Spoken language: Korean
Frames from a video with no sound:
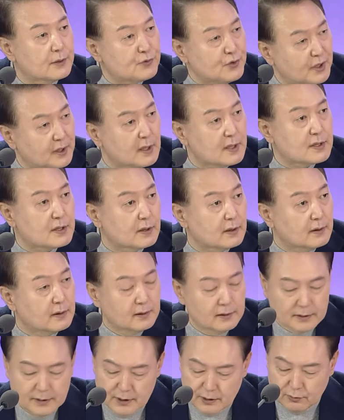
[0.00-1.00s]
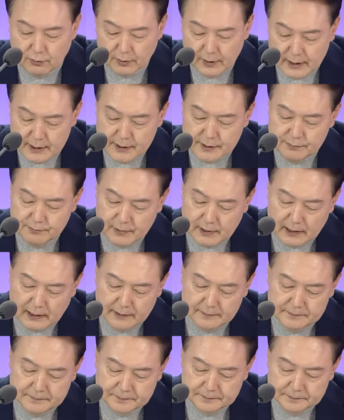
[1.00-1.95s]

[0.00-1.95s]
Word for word: 최대치를 기록했습니다.